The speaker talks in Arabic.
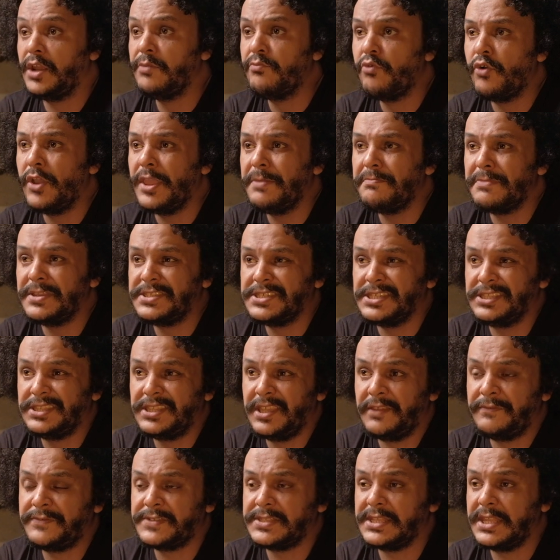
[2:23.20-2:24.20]
المهمه ديال
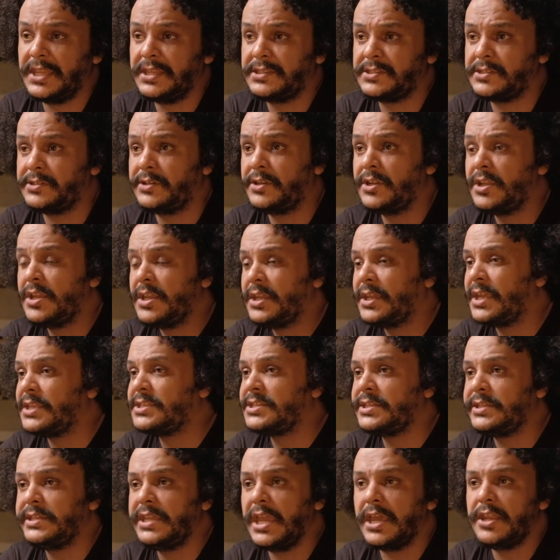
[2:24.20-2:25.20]
ديف سليتر
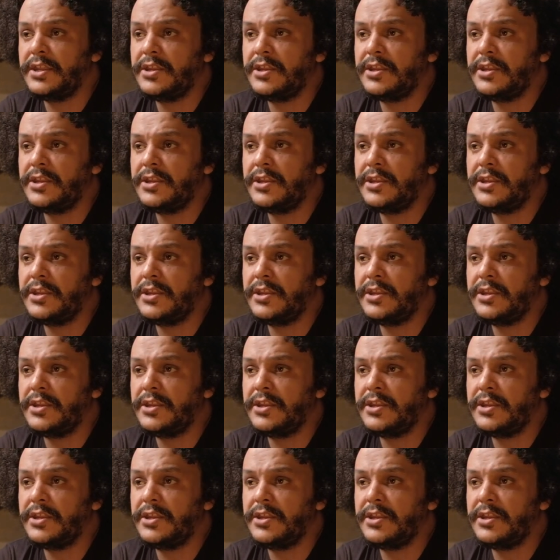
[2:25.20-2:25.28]
كانت هي